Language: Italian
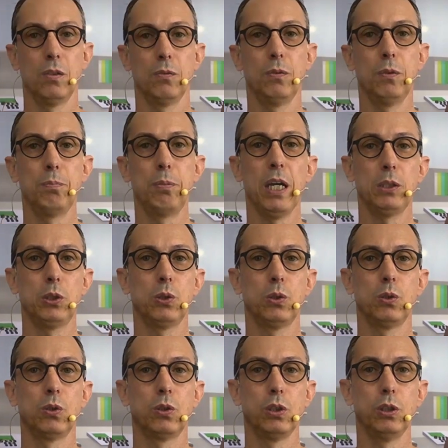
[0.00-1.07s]
Vi
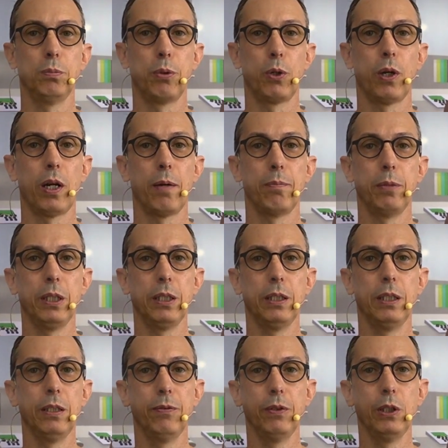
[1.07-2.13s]
piacciono i programmi
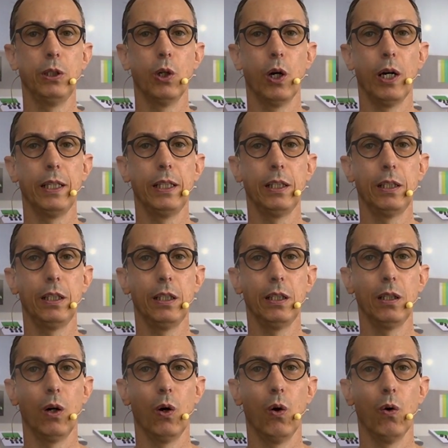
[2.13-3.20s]
di video
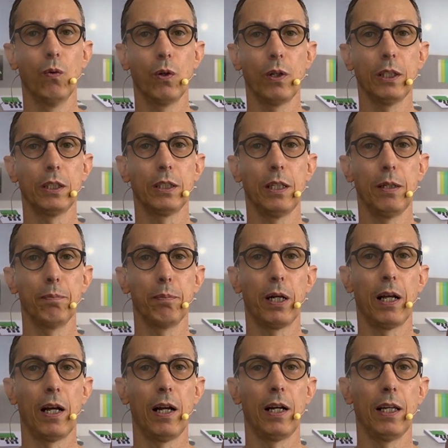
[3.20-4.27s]
editing o vorreste
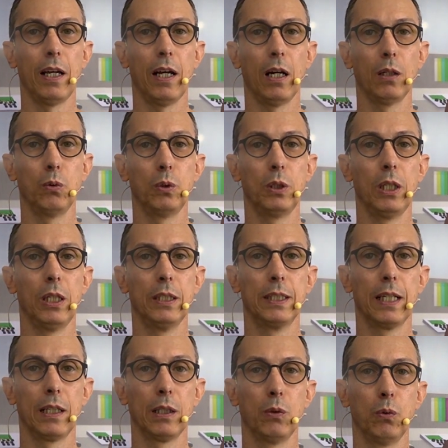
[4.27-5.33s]
imparare ad utilizzarne